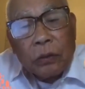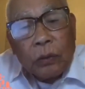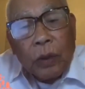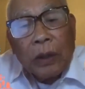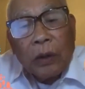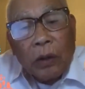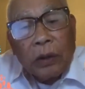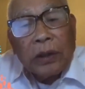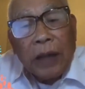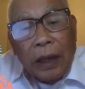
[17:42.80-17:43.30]

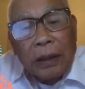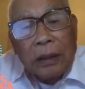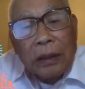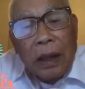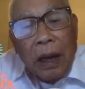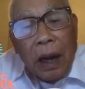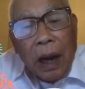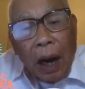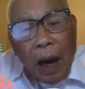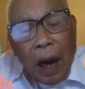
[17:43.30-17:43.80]
quân đội Nhật
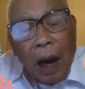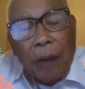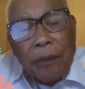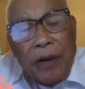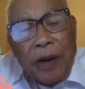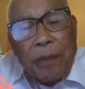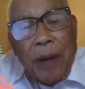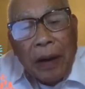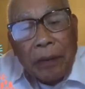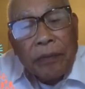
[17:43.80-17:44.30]
ở
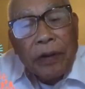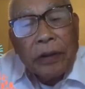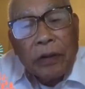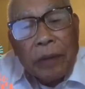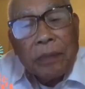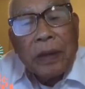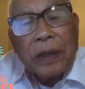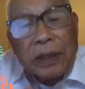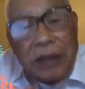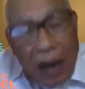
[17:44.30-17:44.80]
phía Bắc Vĩ
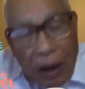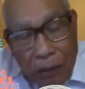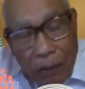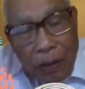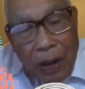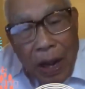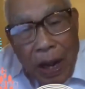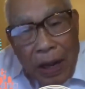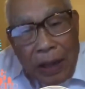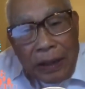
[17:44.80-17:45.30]
Tuyến mười sáu.
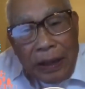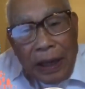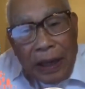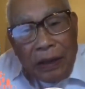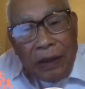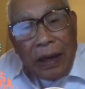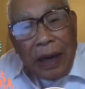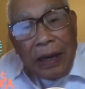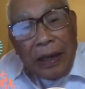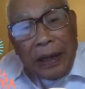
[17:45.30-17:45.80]
Thì
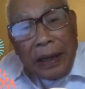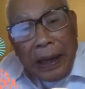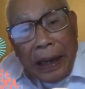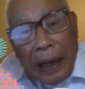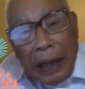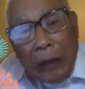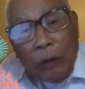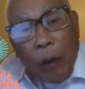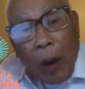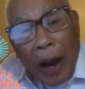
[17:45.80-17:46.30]
nó đã
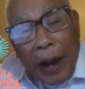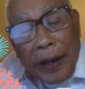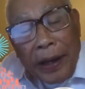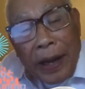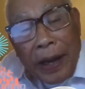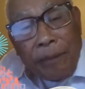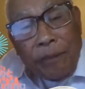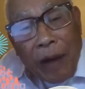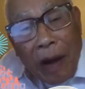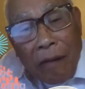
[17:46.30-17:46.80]
ký thỏa
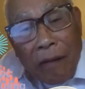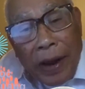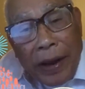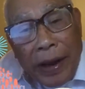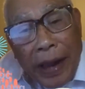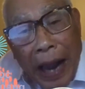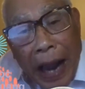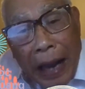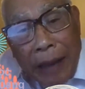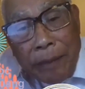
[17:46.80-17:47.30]
hiệp vào
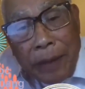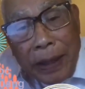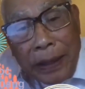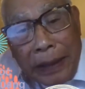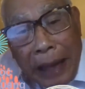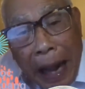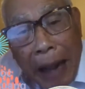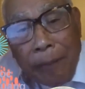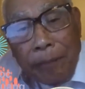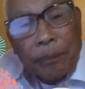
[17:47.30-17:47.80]
ngày hai mươi
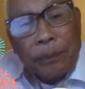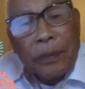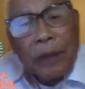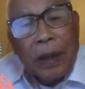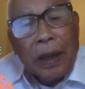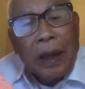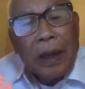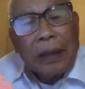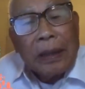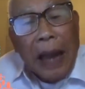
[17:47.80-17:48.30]
tám
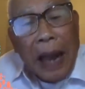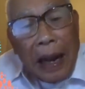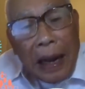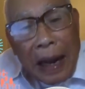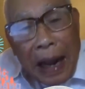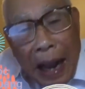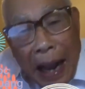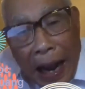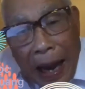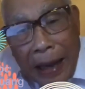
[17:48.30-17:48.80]

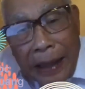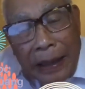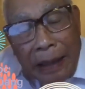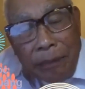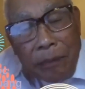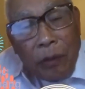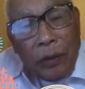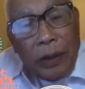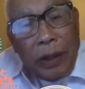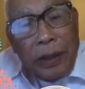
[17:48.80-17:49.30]
tháng hai
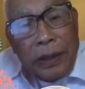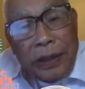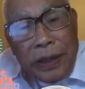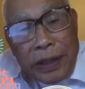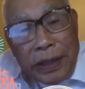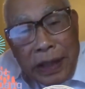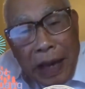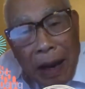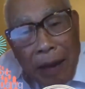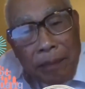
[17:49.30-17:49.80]
năm một nghìn
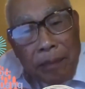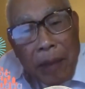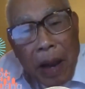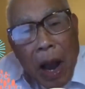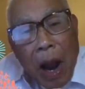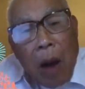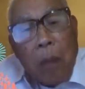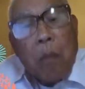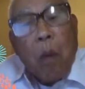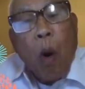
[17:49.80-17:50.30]
chín trăm
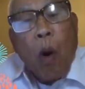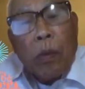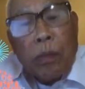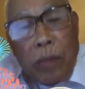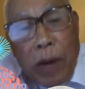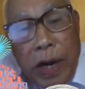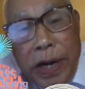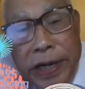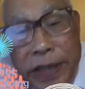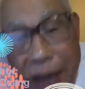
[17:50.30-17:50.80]

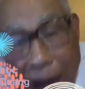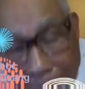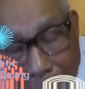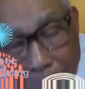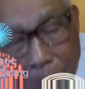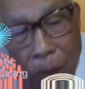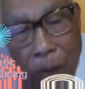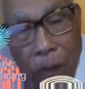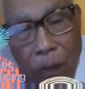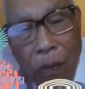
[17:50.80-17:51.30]
bốn mươi
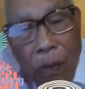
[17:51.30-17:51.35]
sáu